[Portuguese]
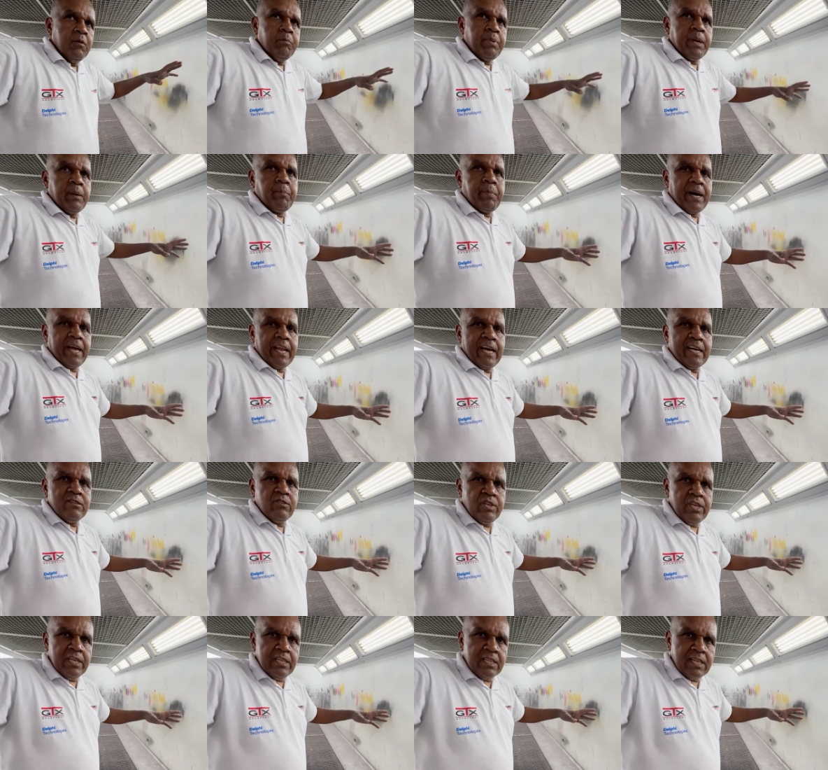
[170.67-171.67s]
preparar a
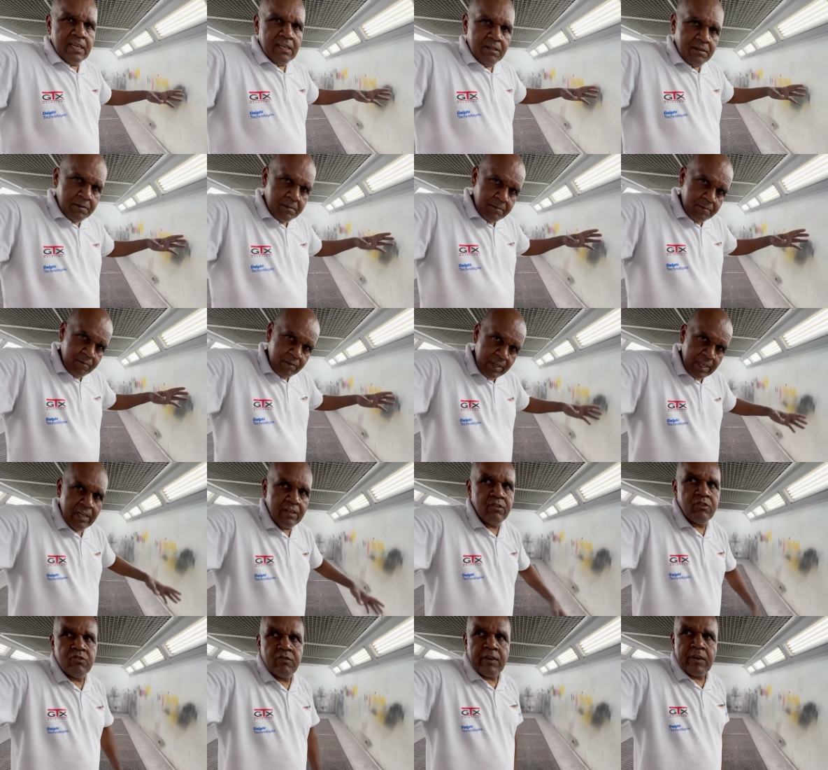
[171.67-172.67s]
tinta e a
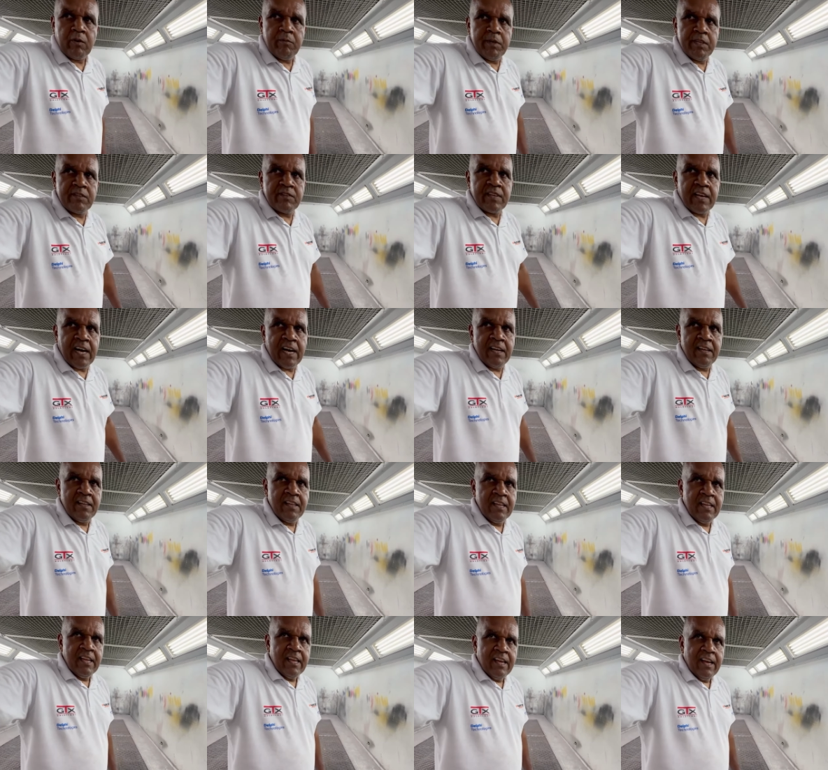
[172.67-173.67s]
gente vai começar
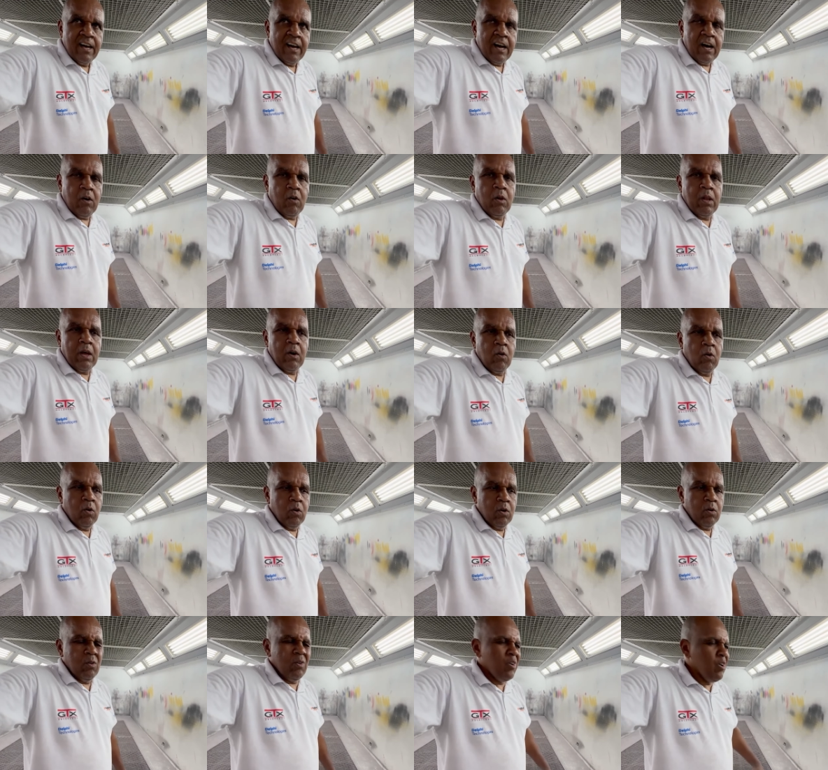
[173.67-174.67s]
a rolar o
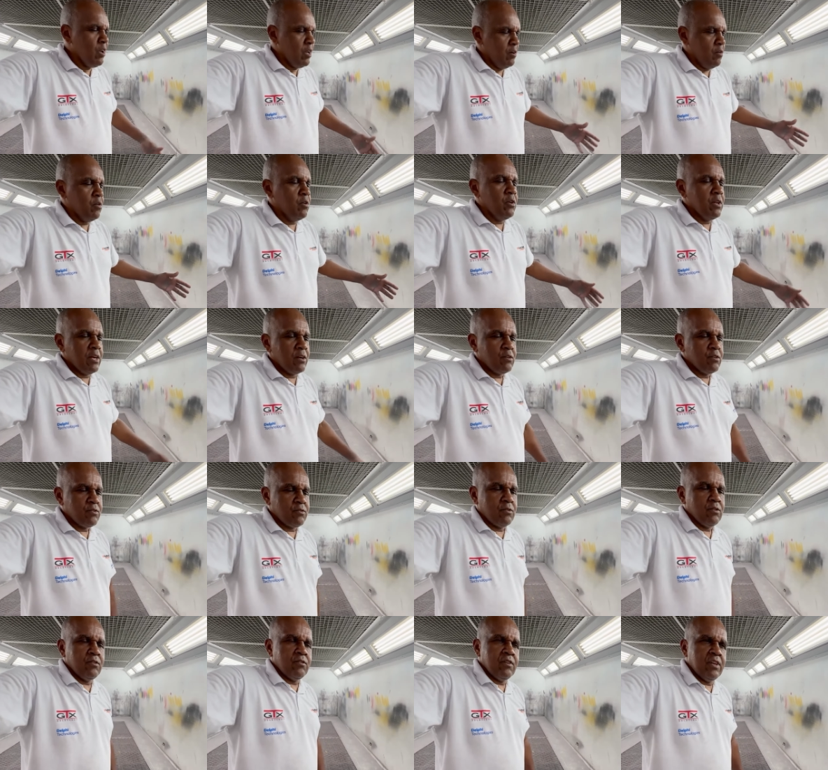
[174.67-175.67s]
rolo. Rolar o rolo é
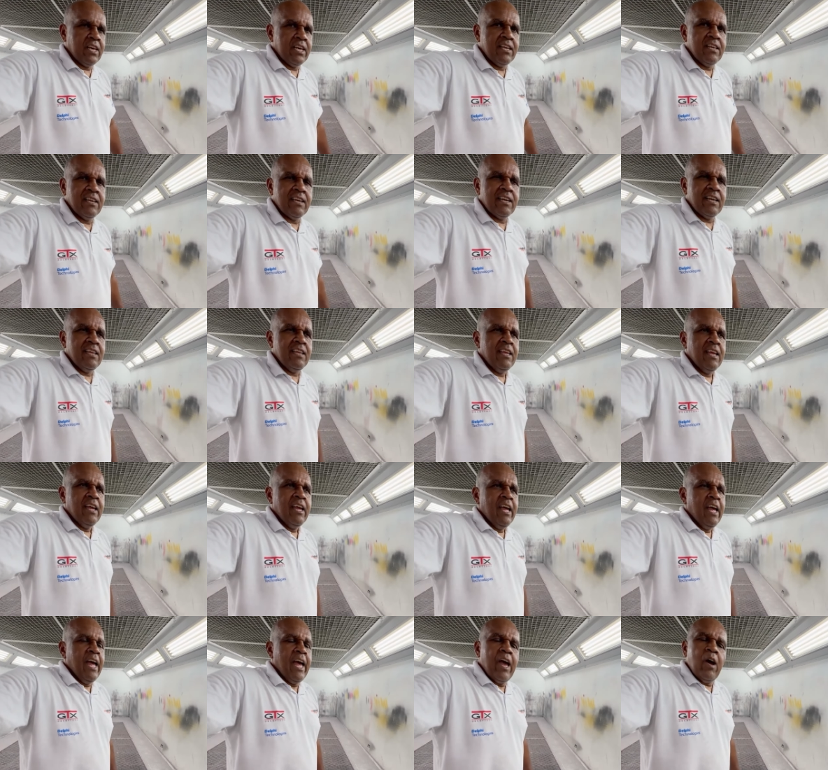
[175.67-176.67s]
gostoso, né?
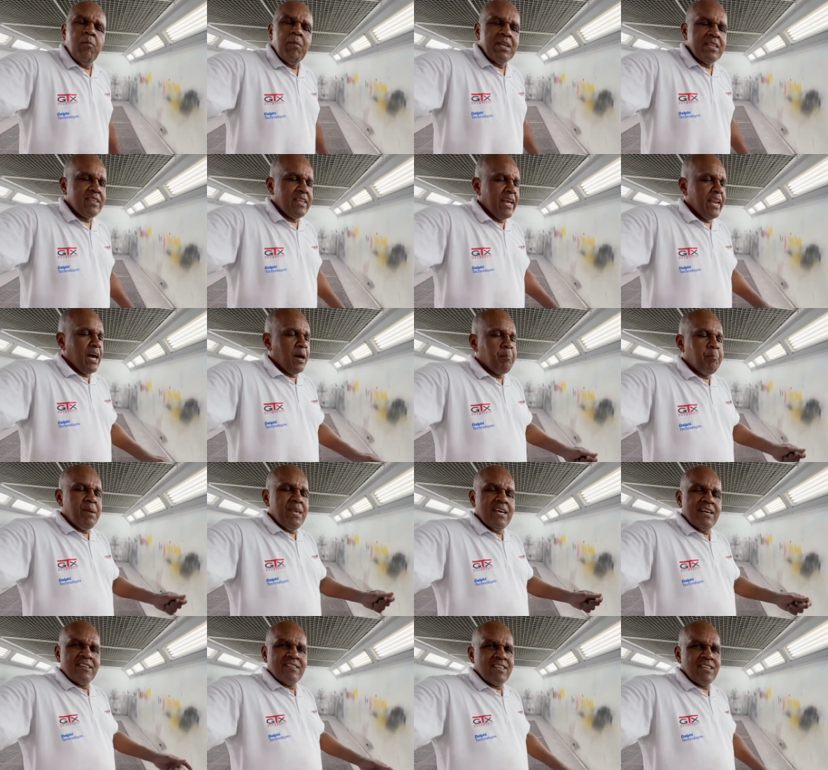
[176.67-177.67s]
É uma
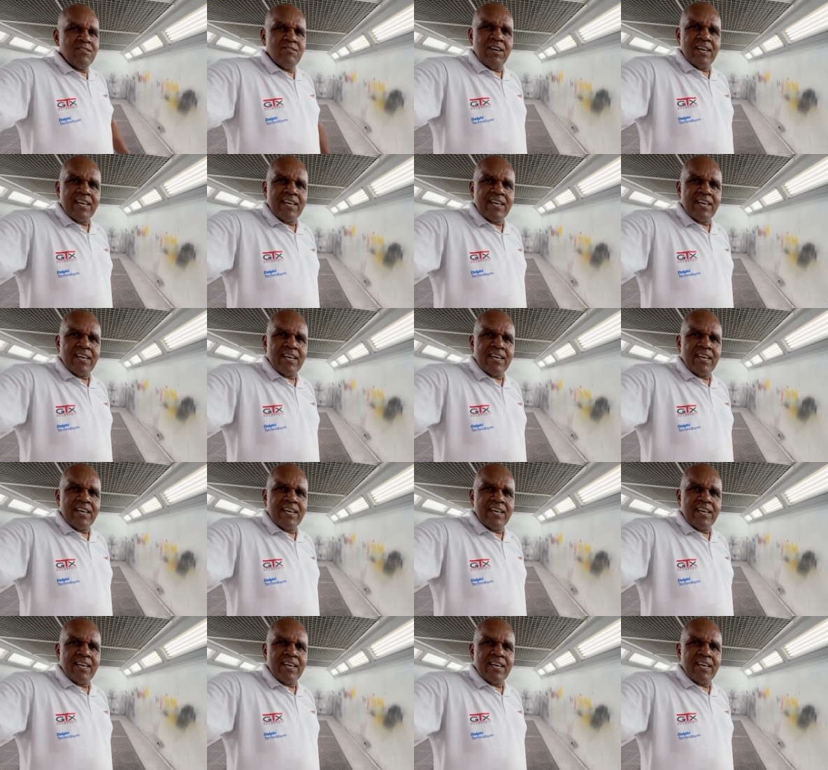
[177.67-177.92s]
terapia que vocês não